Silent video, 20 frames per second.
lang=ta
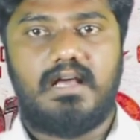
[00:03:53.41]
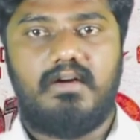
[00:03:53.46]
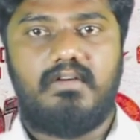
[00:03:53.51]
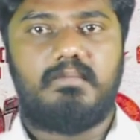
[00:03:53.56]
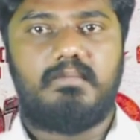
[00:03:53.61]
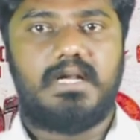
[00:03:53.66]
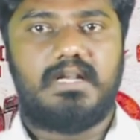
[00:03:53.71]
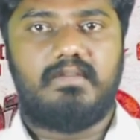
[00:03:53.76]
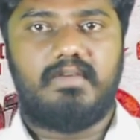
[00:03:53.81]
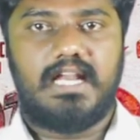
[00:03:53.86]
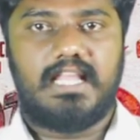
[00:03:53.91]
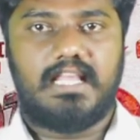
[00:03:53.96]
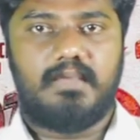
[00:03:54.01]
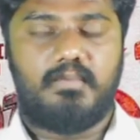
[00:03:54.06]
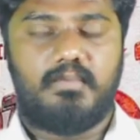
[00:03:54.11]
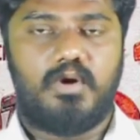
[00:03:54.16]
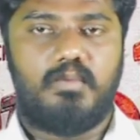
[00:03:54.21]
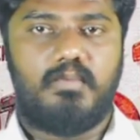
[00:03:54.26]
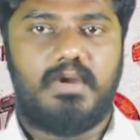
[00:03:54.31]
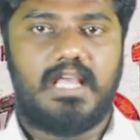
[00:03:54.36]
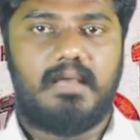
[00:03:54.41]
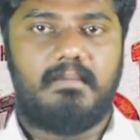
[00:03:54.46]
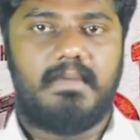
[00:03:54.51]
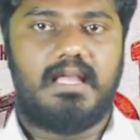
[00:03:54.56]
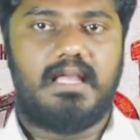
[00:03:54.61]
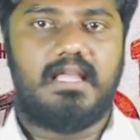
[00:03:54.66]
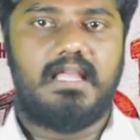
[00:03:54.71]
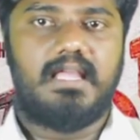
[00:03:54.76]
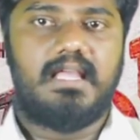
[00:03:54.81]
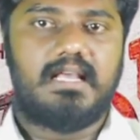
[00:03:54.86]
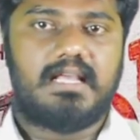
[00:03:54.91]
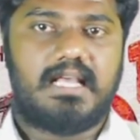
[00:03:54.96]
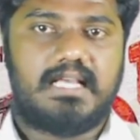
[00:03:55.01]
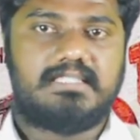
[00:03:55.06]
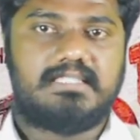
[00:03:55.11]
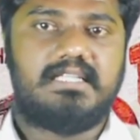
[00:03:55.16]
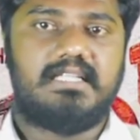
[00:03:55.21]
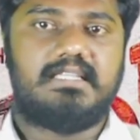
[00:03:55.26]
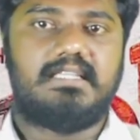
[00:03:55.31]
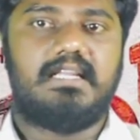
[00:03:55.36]
கவர்மெண்ட் வேலைக்கு போக முடியாமல்
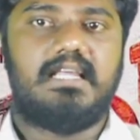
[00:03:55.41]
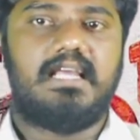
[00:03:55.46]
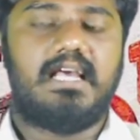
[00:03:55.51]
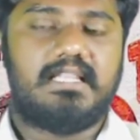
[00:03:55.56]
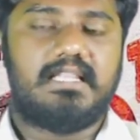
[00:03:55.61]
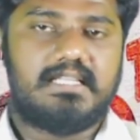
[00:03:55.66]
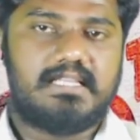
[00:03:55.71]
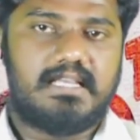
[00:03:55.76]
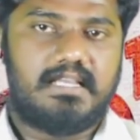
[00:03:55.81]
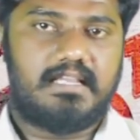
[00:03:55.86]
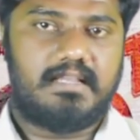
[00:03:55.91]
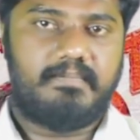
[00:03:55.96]
கஷ்டத்தில் அந்த